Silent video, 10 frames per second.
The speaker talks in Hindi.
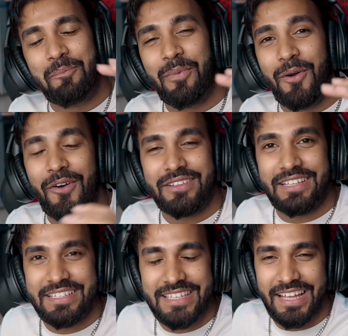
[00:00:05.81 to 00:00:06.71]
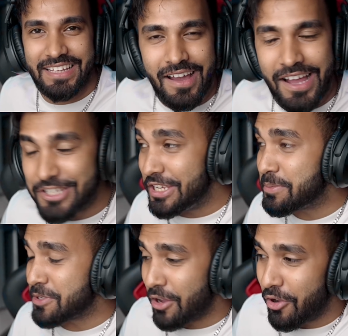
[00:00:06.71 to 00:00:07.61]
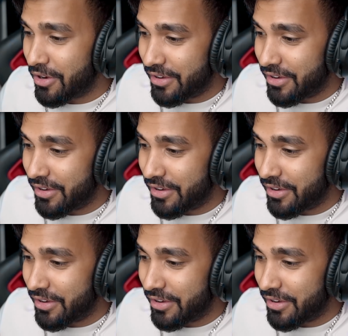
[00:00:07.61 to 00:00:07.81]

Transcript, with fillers: बहुत ही ज़्यादा अजीब सा हॉरर